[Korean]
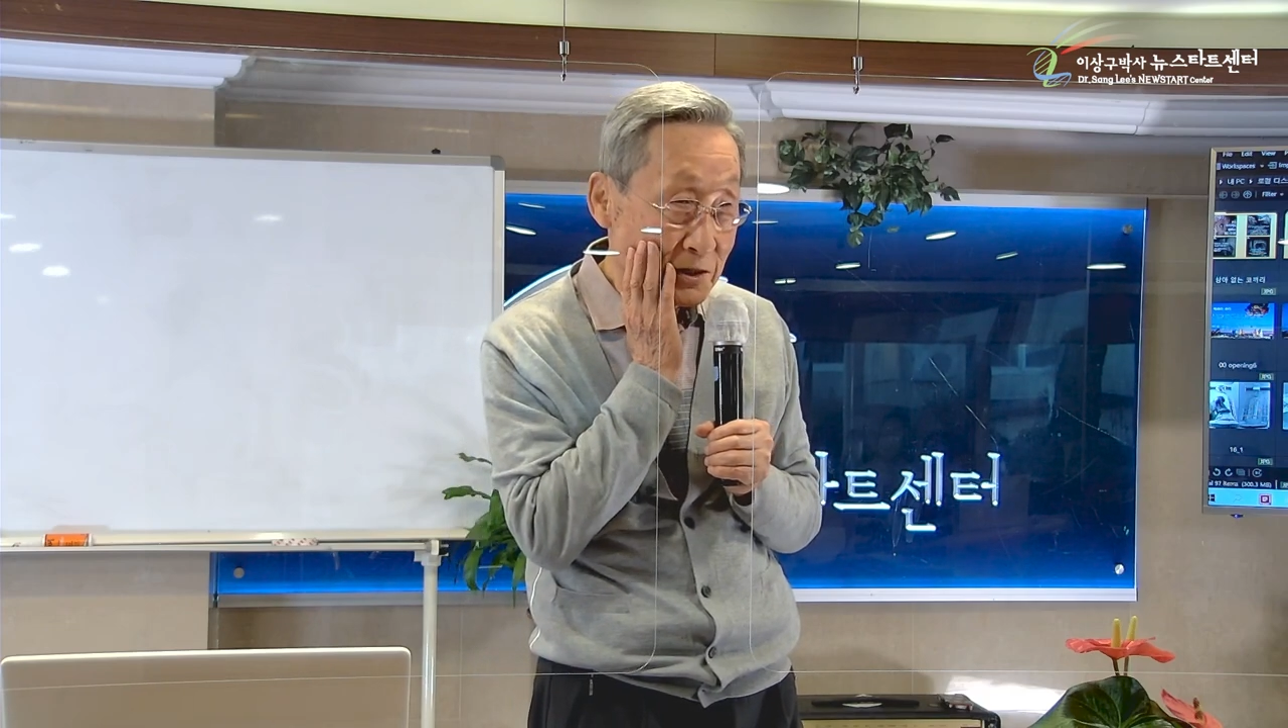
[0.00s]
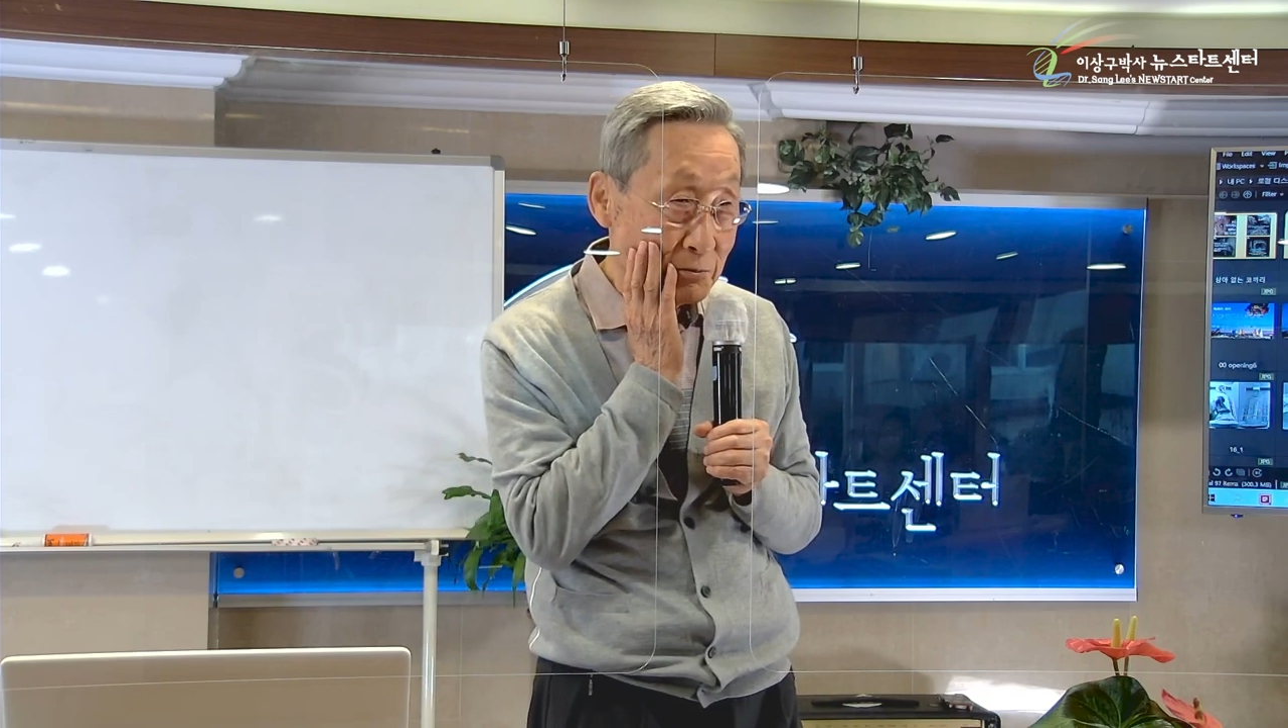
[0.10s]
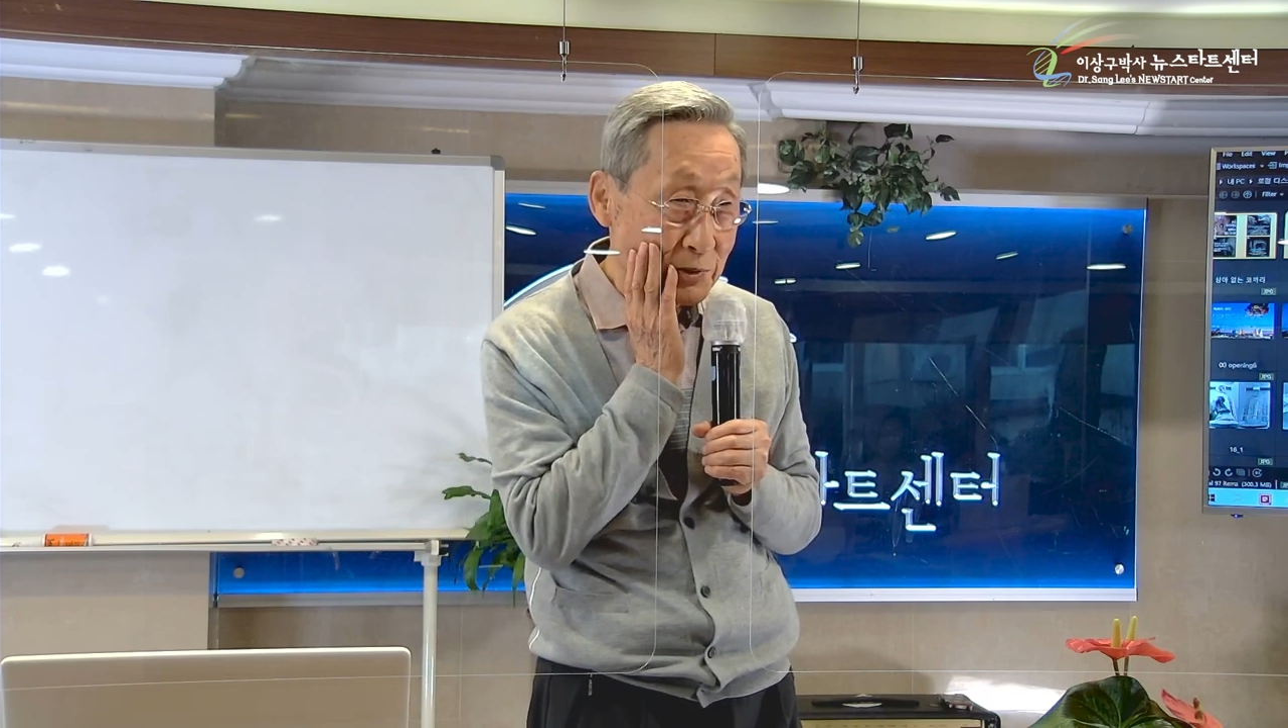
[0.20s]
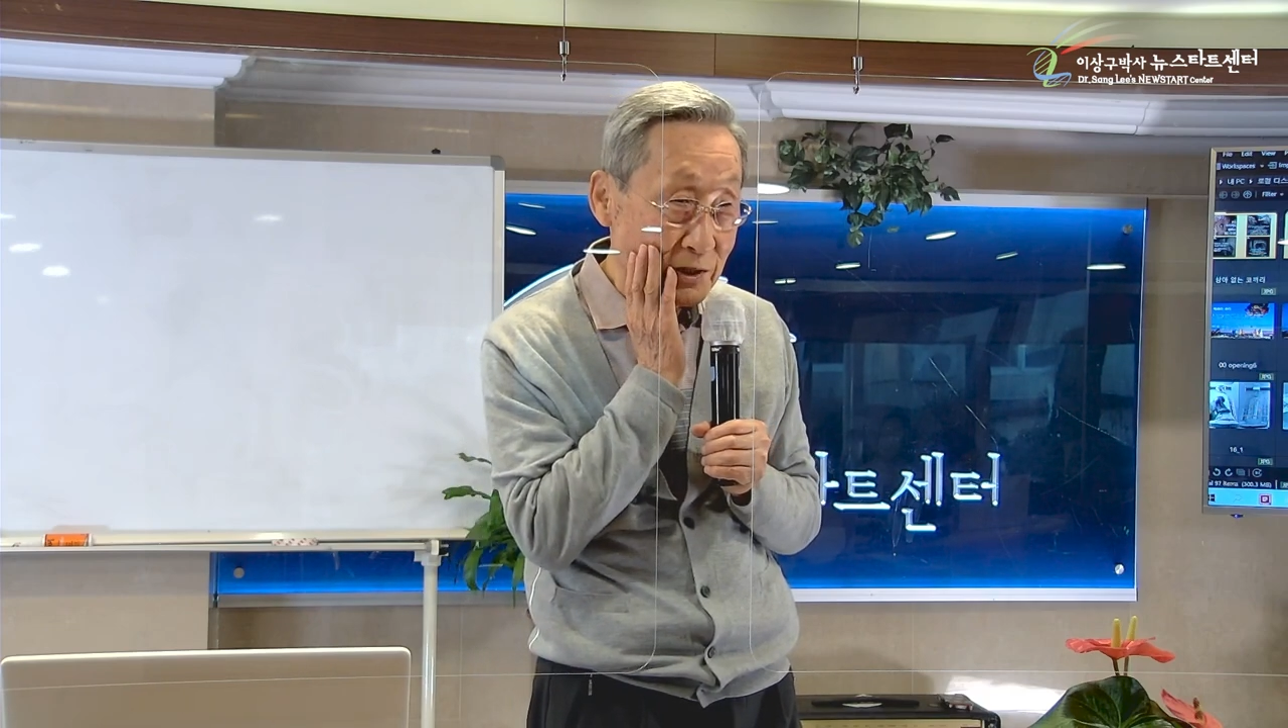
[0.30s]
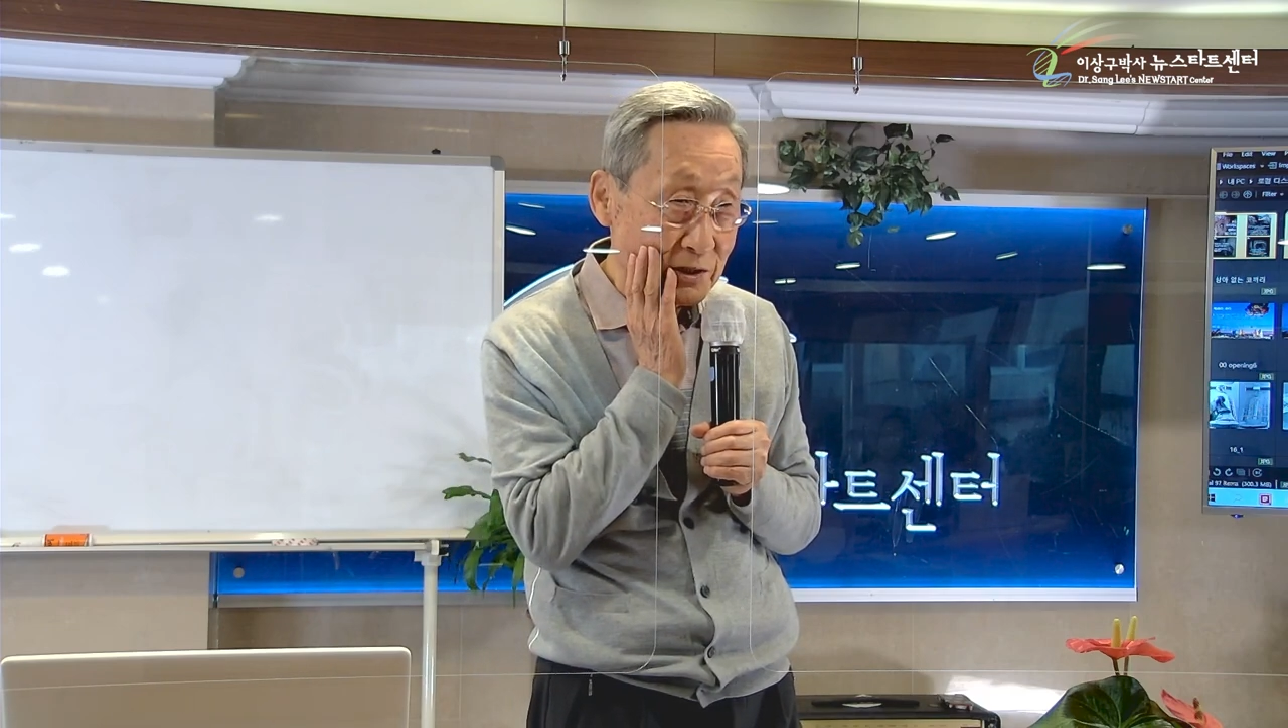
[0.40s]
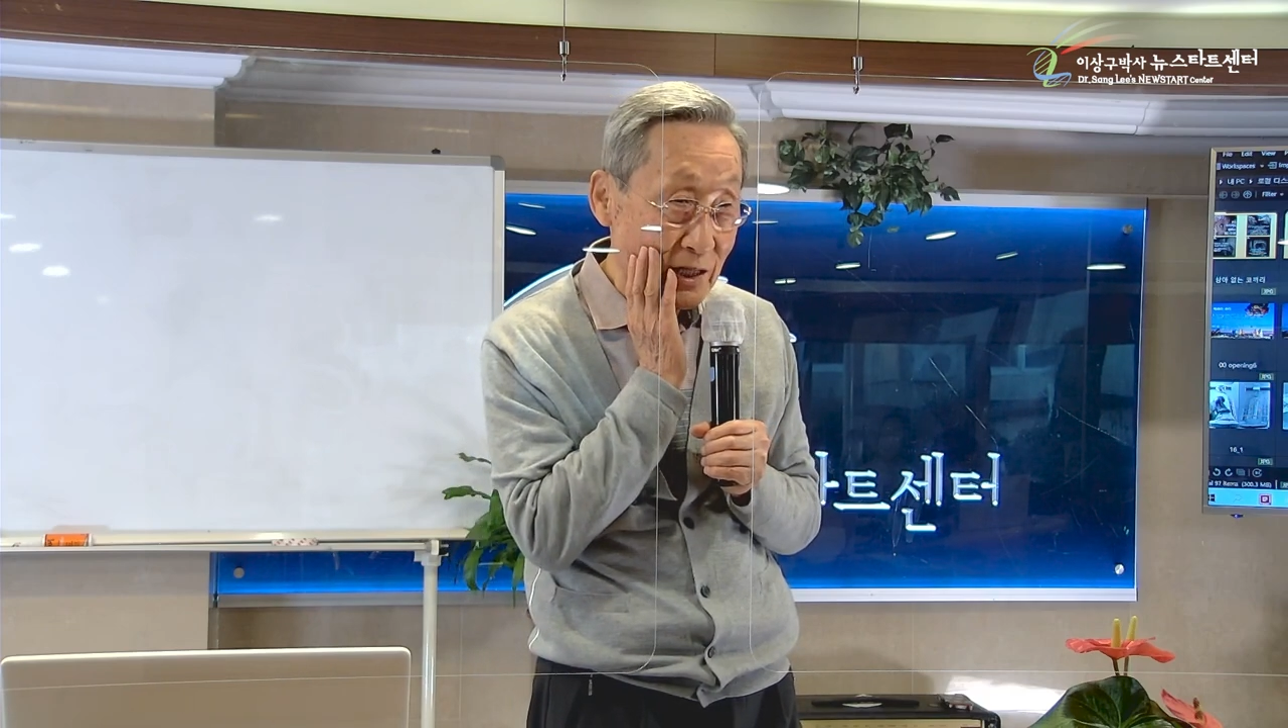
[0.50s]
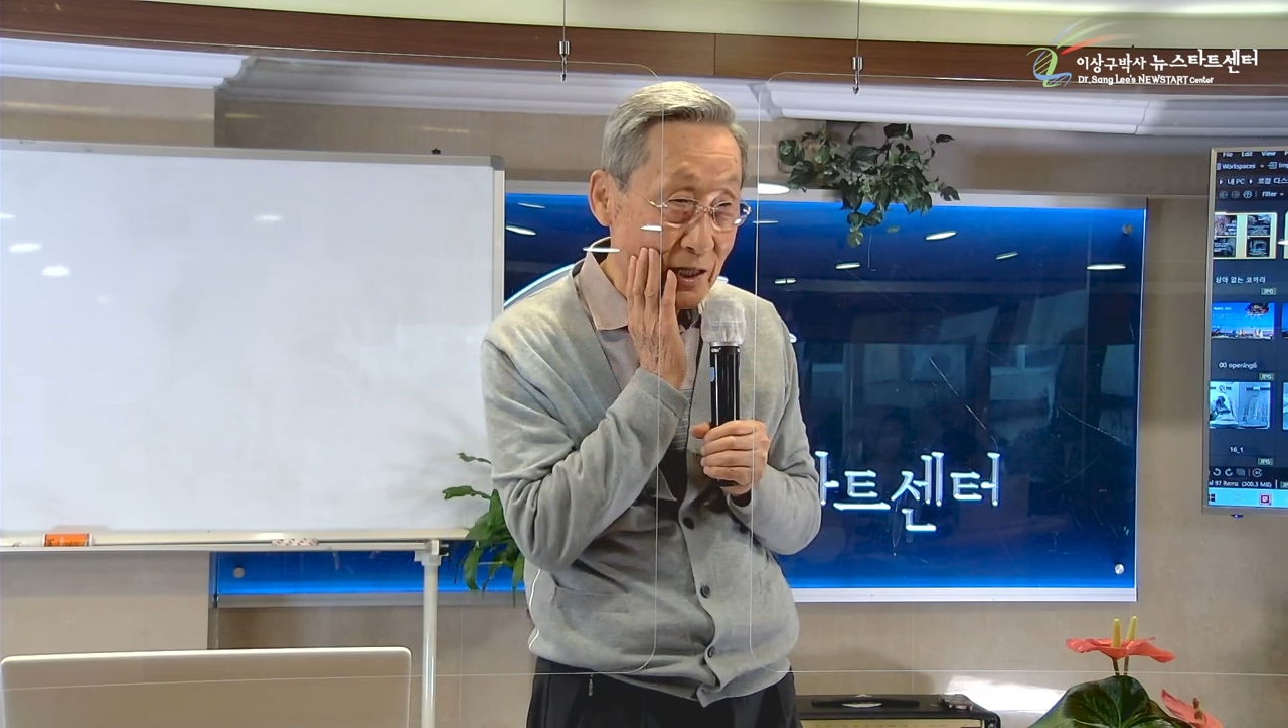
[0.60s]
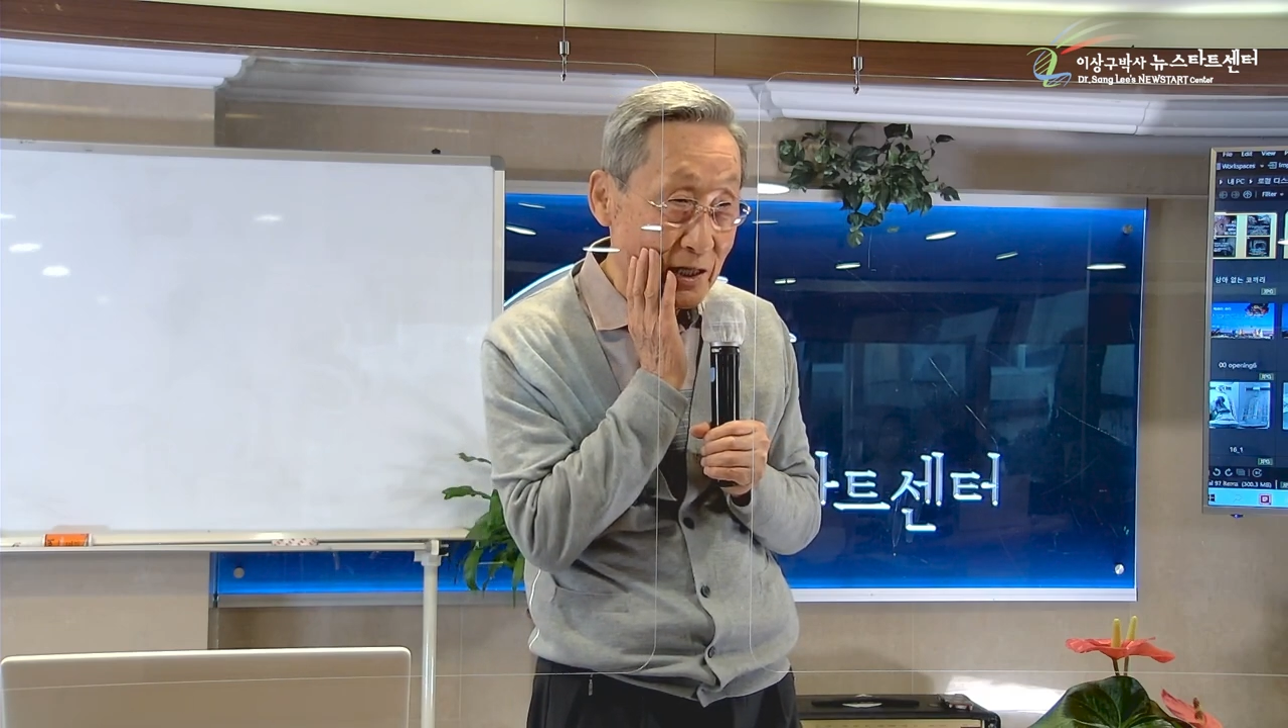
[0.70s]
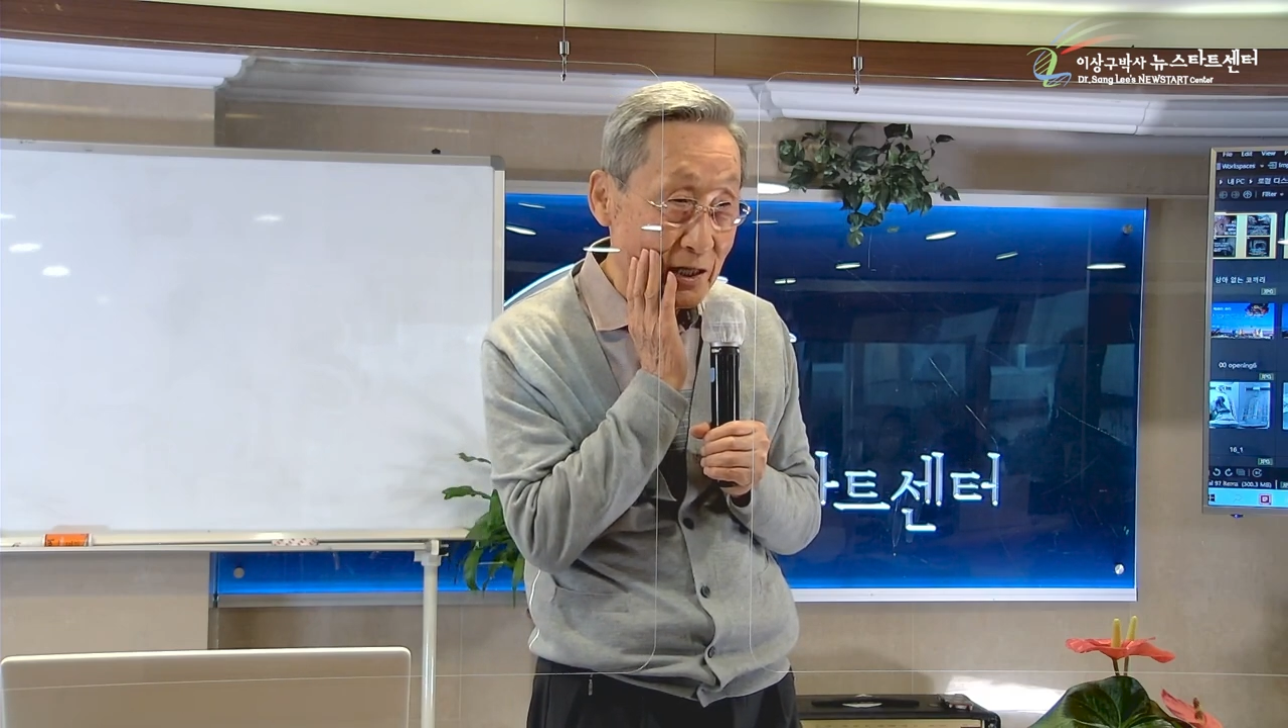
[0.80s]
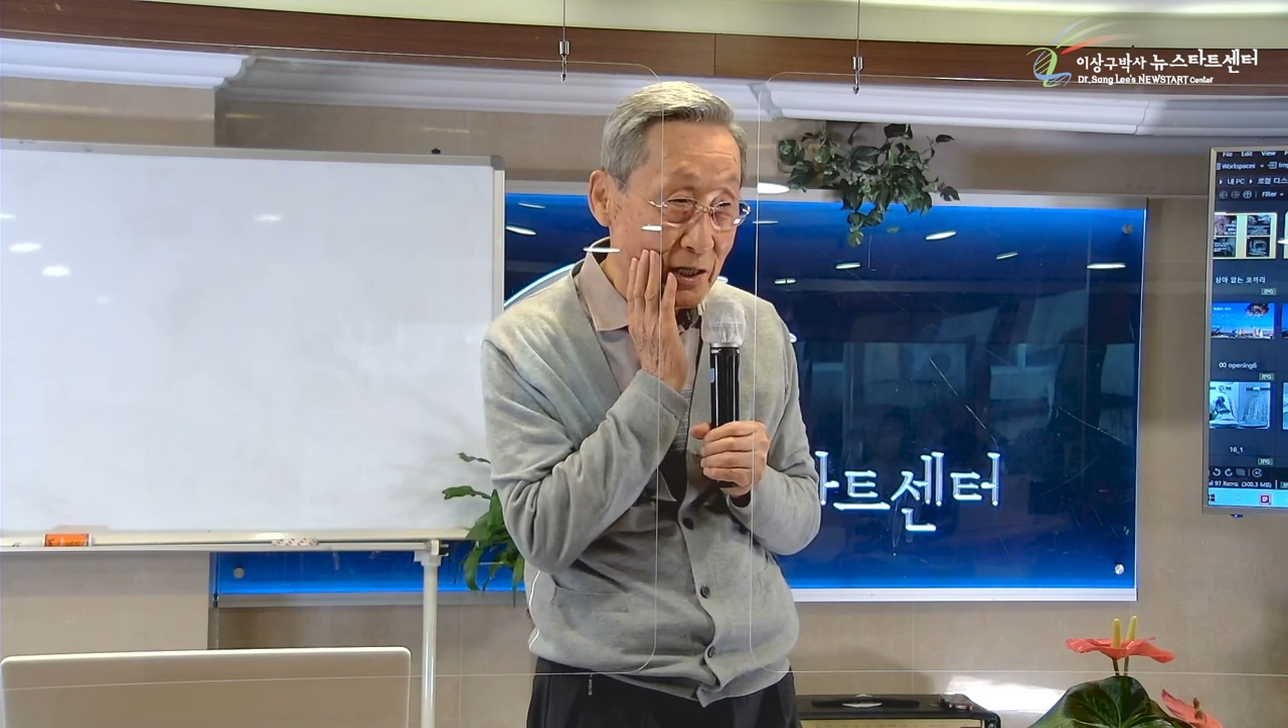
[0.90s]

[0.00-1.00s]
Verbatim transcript: 덮이냐?